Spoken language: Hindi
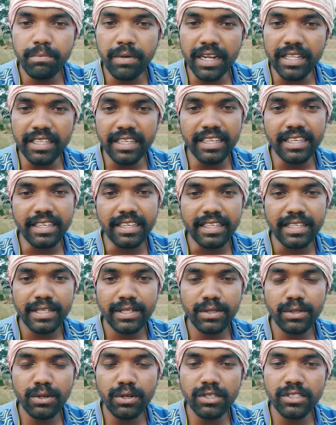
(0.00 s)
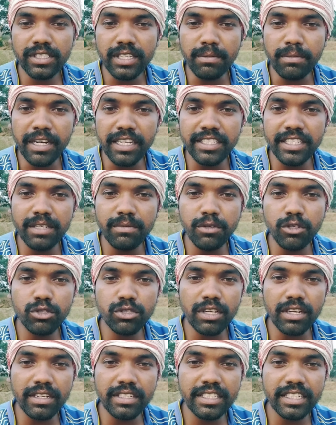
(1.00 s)
परदी तो सामाजिक
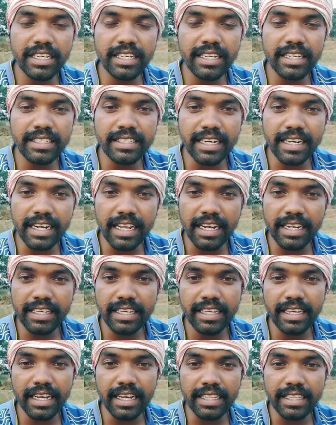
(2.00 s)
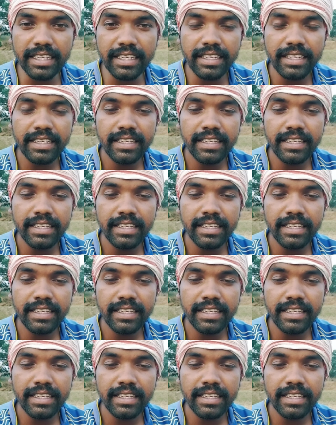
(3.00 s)
व्यवस्था ने जे चल रहा लगी आद